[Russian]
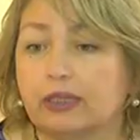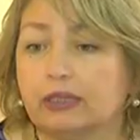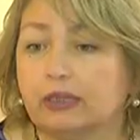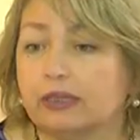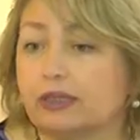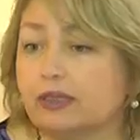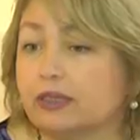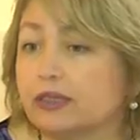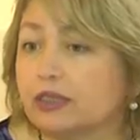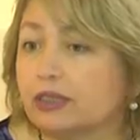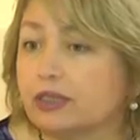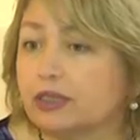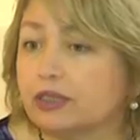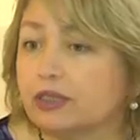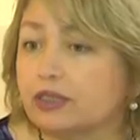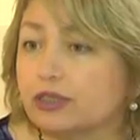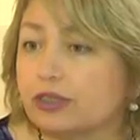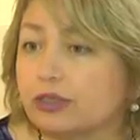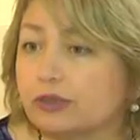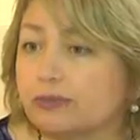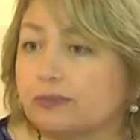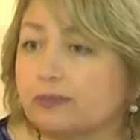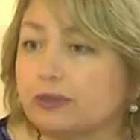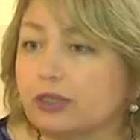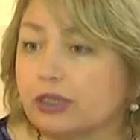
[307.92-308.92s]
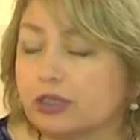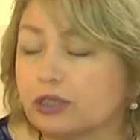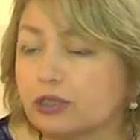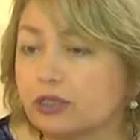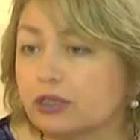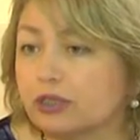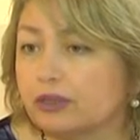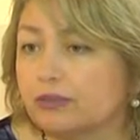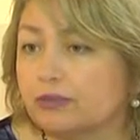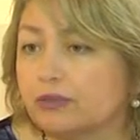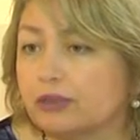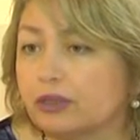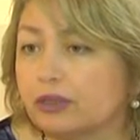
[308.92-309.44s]
Нельзя жить
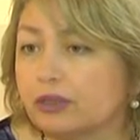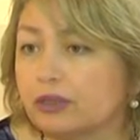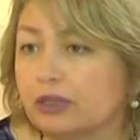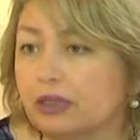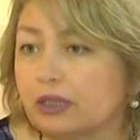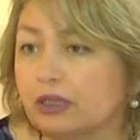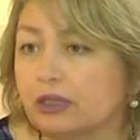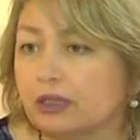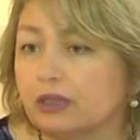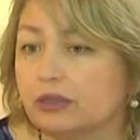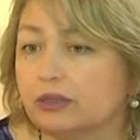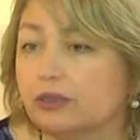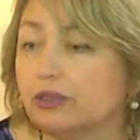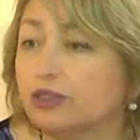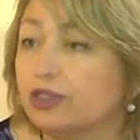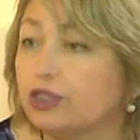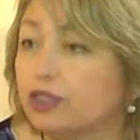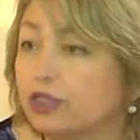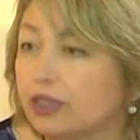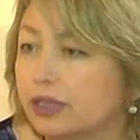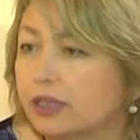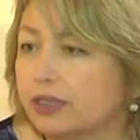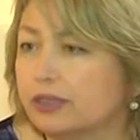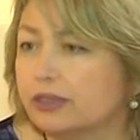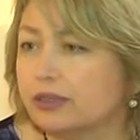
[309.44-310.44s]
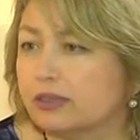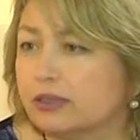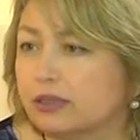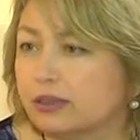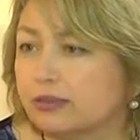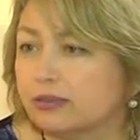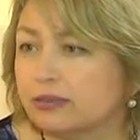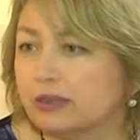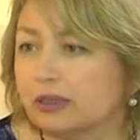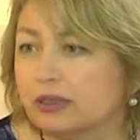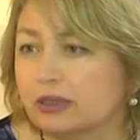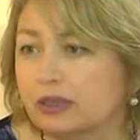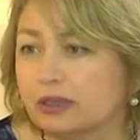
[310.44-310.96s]
прежними
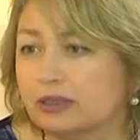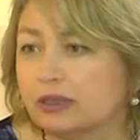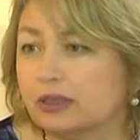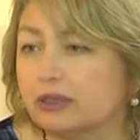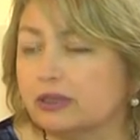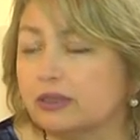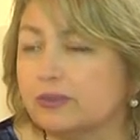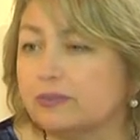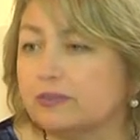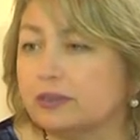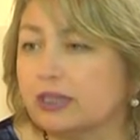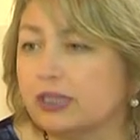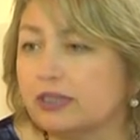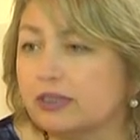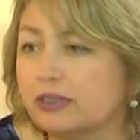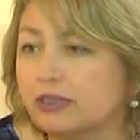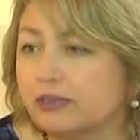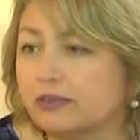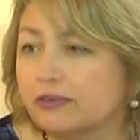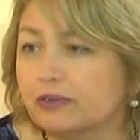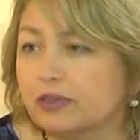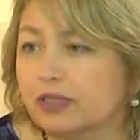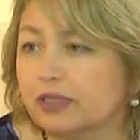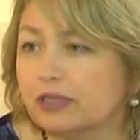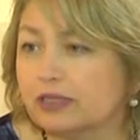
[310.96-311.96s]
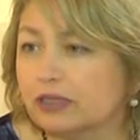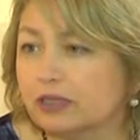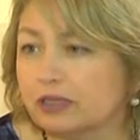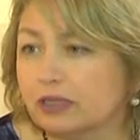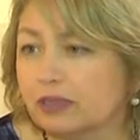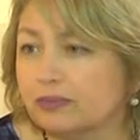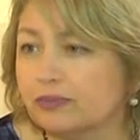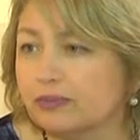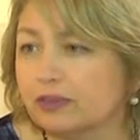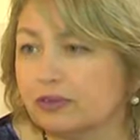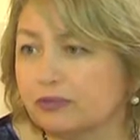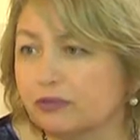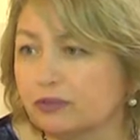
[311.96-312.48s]
несчастьями. Эта депрессивность, она
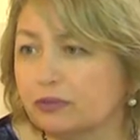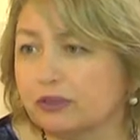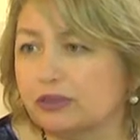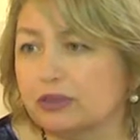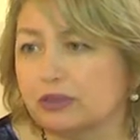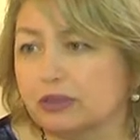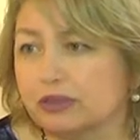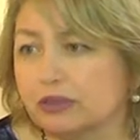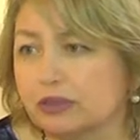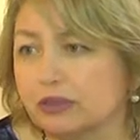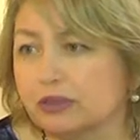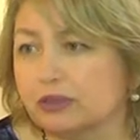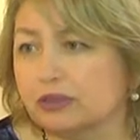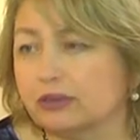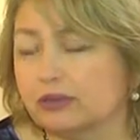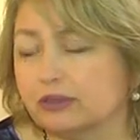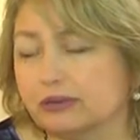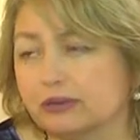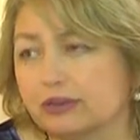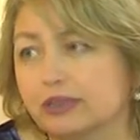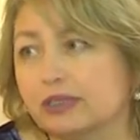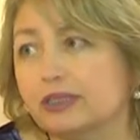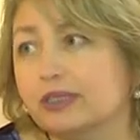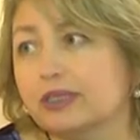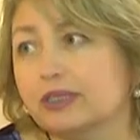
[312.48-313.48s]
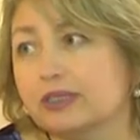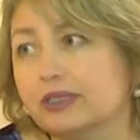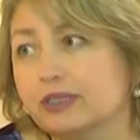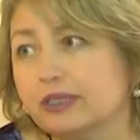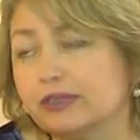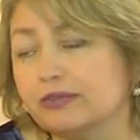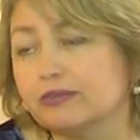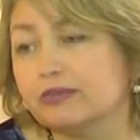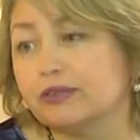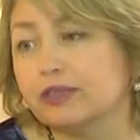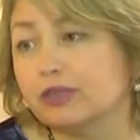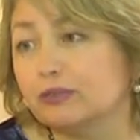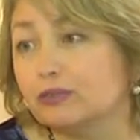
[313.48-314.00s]
приводит к
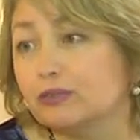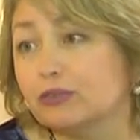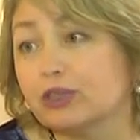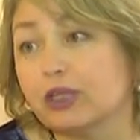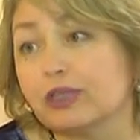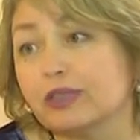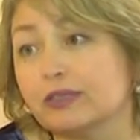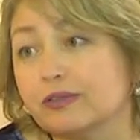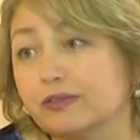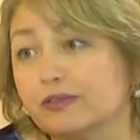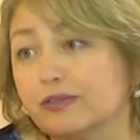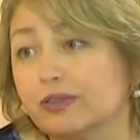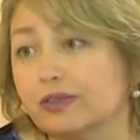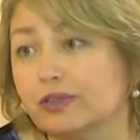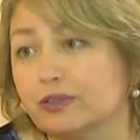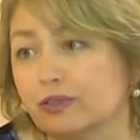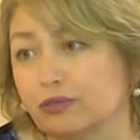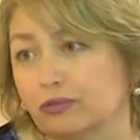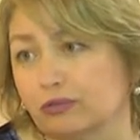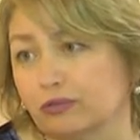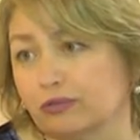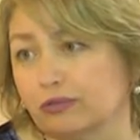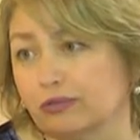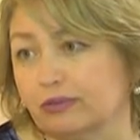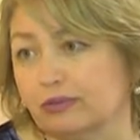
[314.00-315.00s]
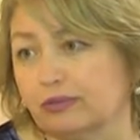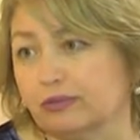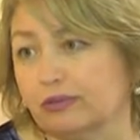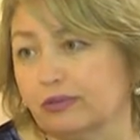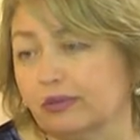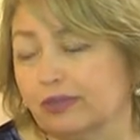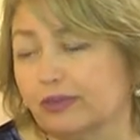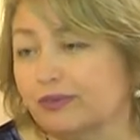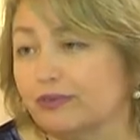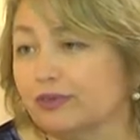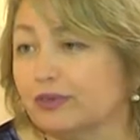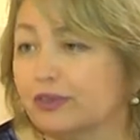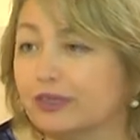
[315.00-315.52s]
негативному развитию,
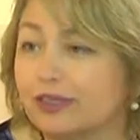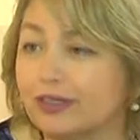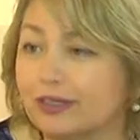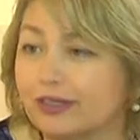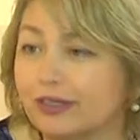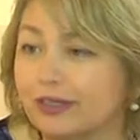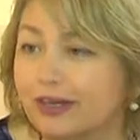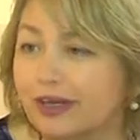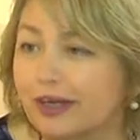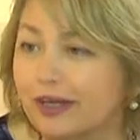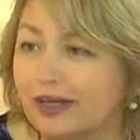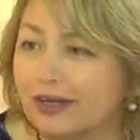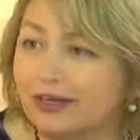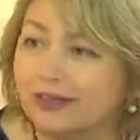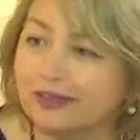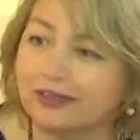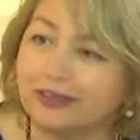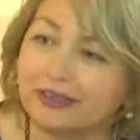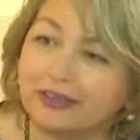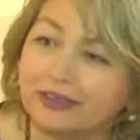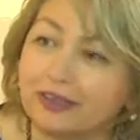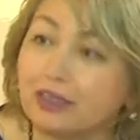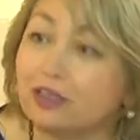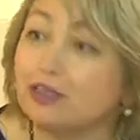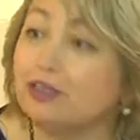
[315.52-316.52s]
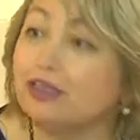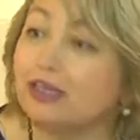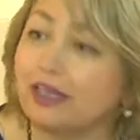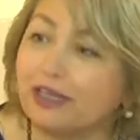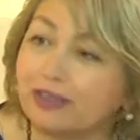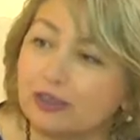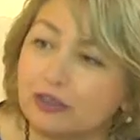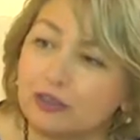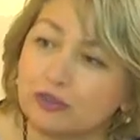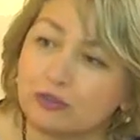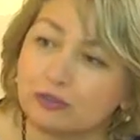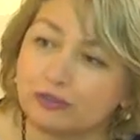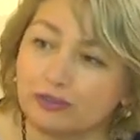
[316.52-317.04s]
или вернее, к
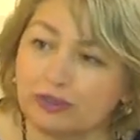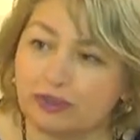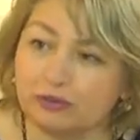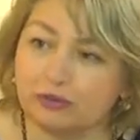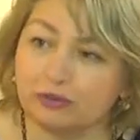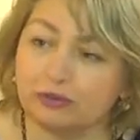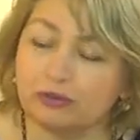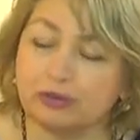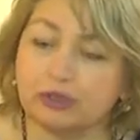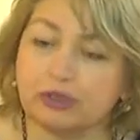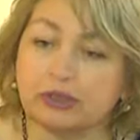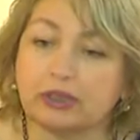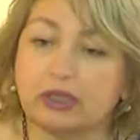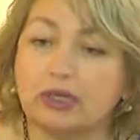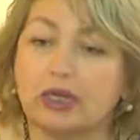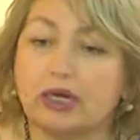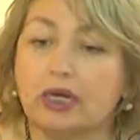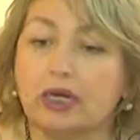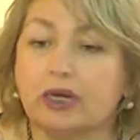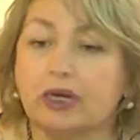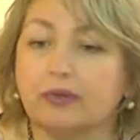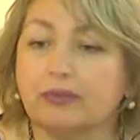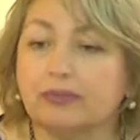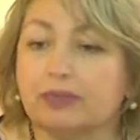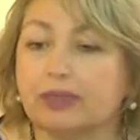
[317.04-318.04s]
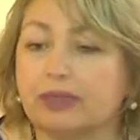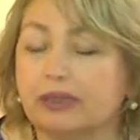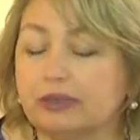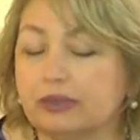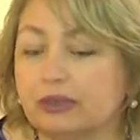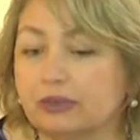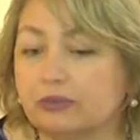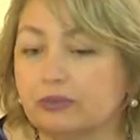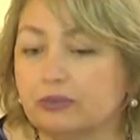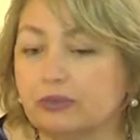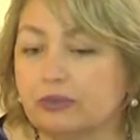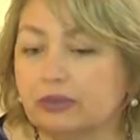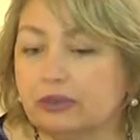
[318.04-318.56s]
регрессу приводит.
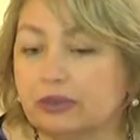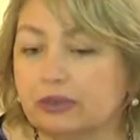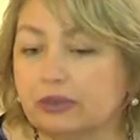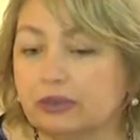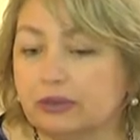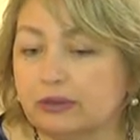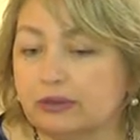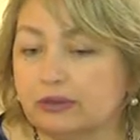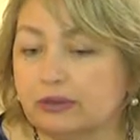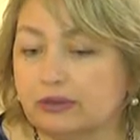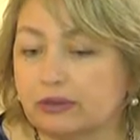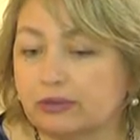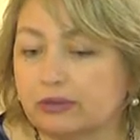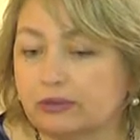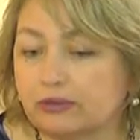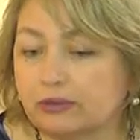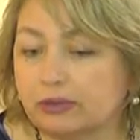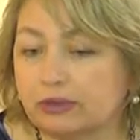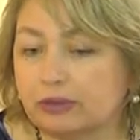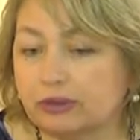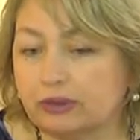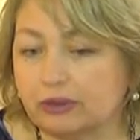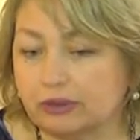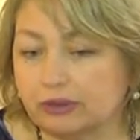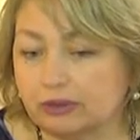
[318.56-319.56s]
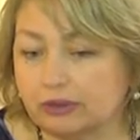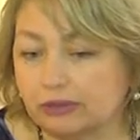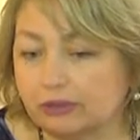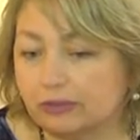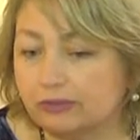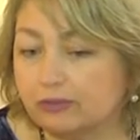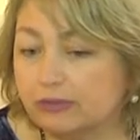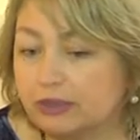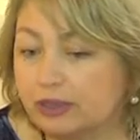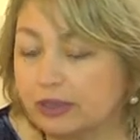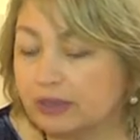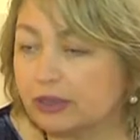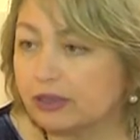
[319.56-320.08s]
Поэтому э, вот э,
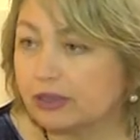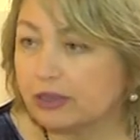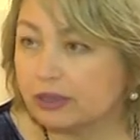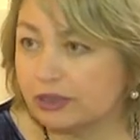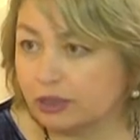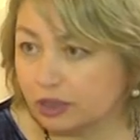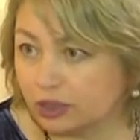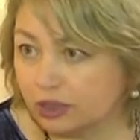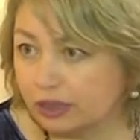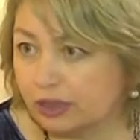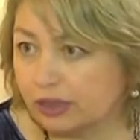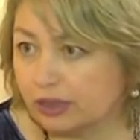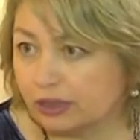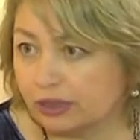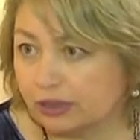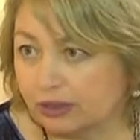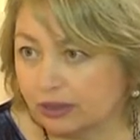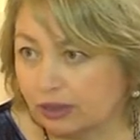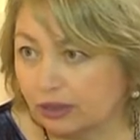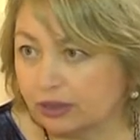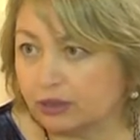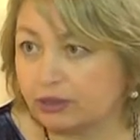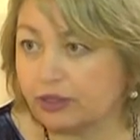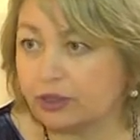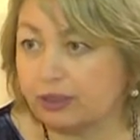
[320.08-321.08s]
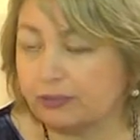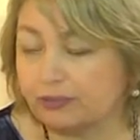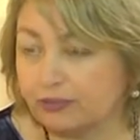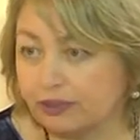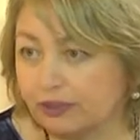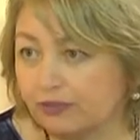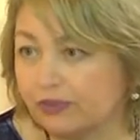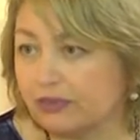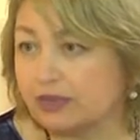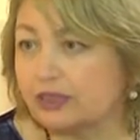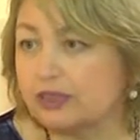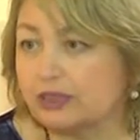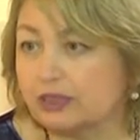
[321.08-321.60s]
мирная жизнь должна
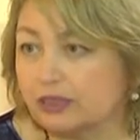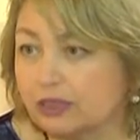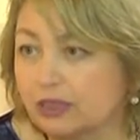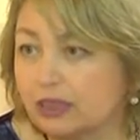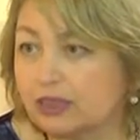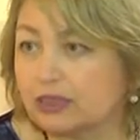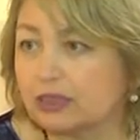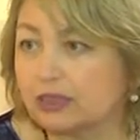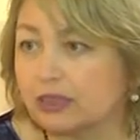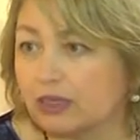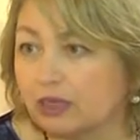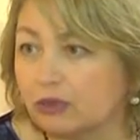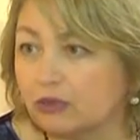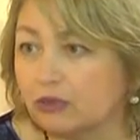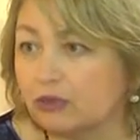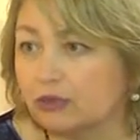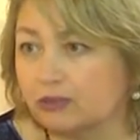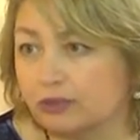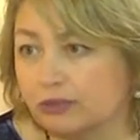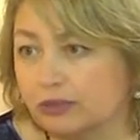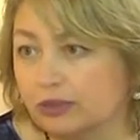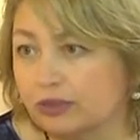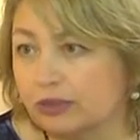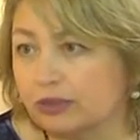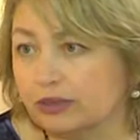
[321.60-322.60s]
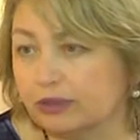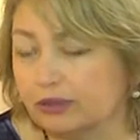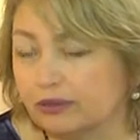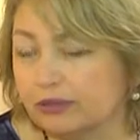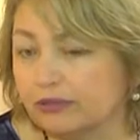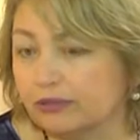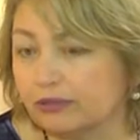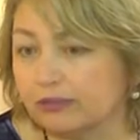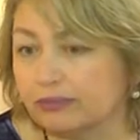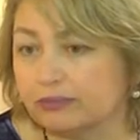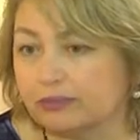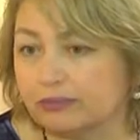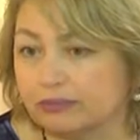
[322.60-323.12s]
привести нас к какому-то
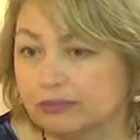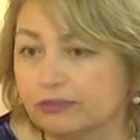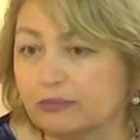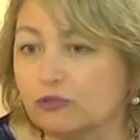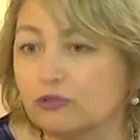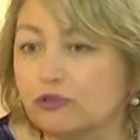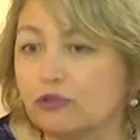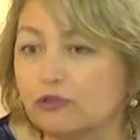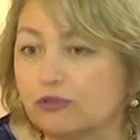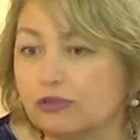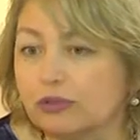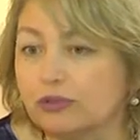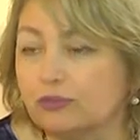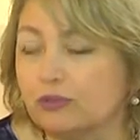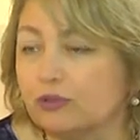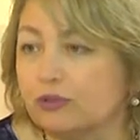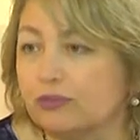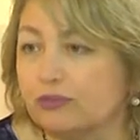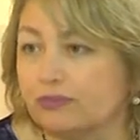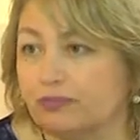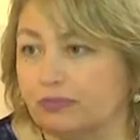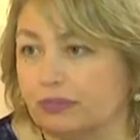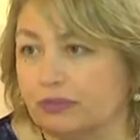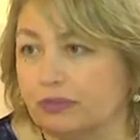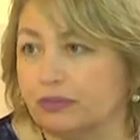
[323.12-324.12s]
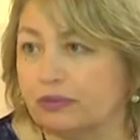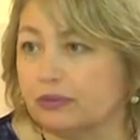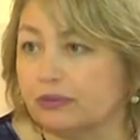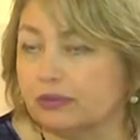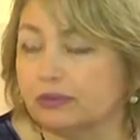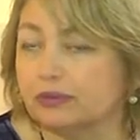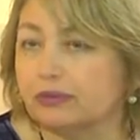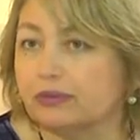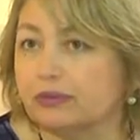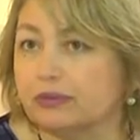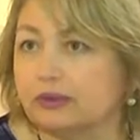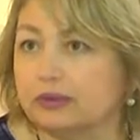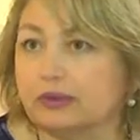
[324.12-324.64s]
э, новому,
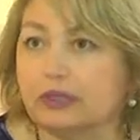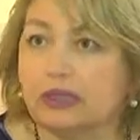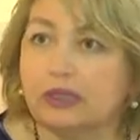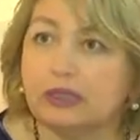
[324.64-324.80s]
э,